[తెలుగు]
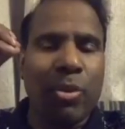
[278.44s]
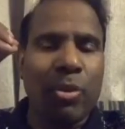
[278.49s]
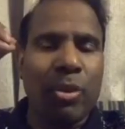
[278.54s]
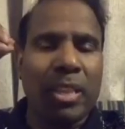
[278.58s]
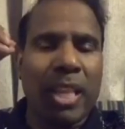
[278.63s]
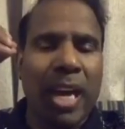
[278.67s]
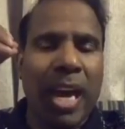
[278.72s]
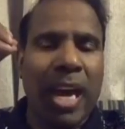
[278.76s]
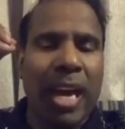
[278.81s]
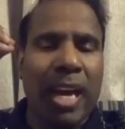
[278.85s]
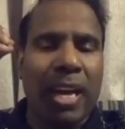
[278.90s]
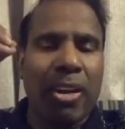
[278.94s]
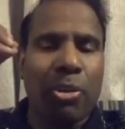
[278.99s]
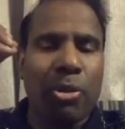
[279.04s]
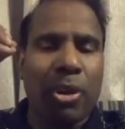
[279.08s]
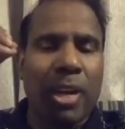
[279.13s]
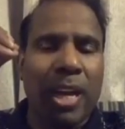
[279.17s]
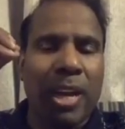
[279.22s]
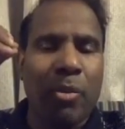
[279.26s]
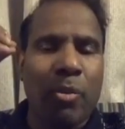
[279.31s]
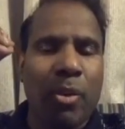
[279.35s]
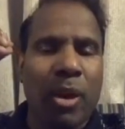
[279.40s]
వంద
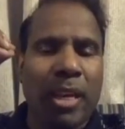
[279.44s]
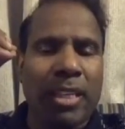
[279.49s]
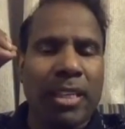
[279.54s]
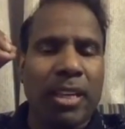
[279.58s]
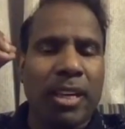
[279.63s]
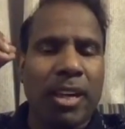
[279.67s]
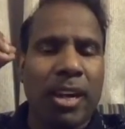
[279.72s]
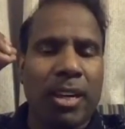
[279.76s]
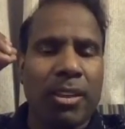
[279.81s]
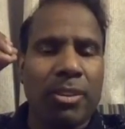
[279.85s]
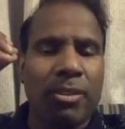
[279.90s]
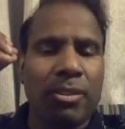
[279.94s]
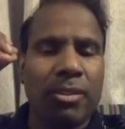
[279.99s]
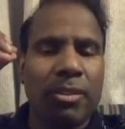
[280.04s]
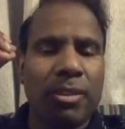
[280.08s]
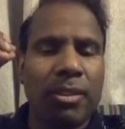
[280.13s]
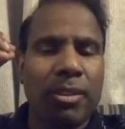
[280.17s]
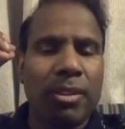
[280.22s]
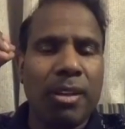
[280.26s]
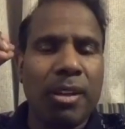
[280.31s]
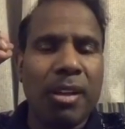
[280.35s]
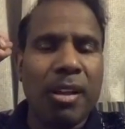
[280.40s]
ఉదాహరణలు ఉన్నాయి ఒకటి
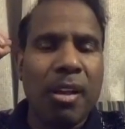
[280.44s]
కాదు